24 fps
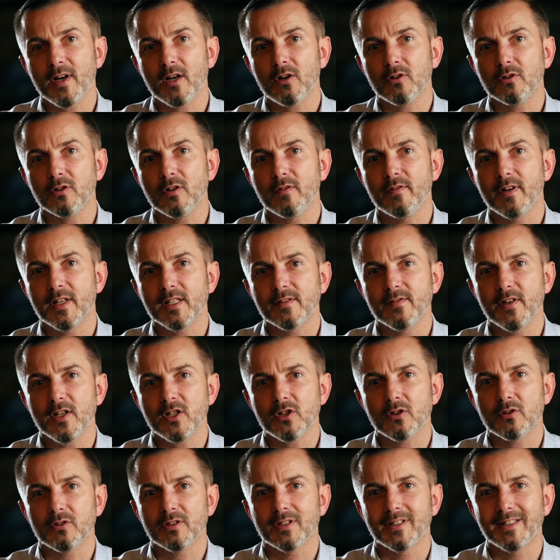hodowla
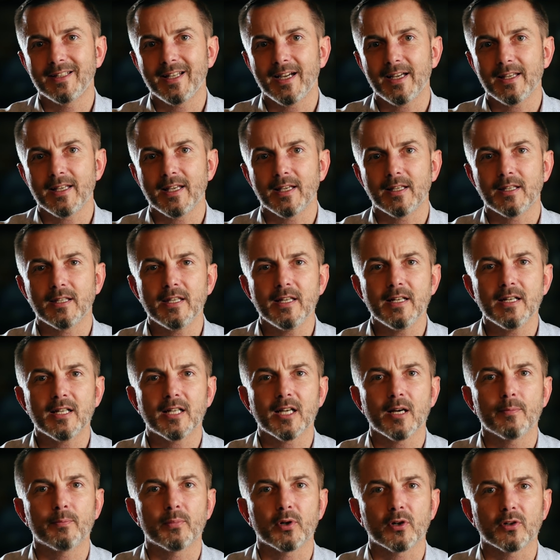zwierząt daje
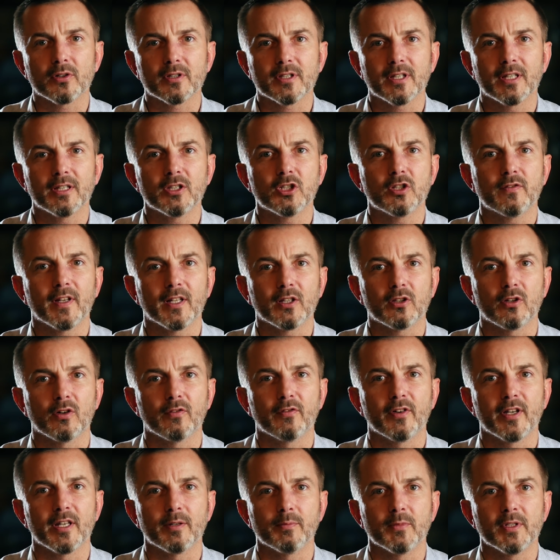kilka procent
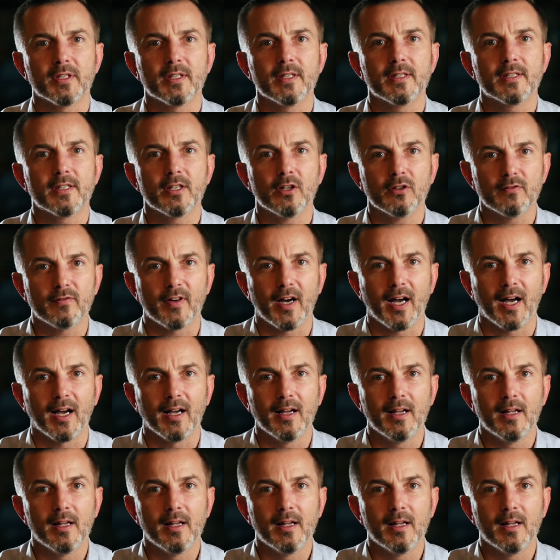światowej emisji CO2,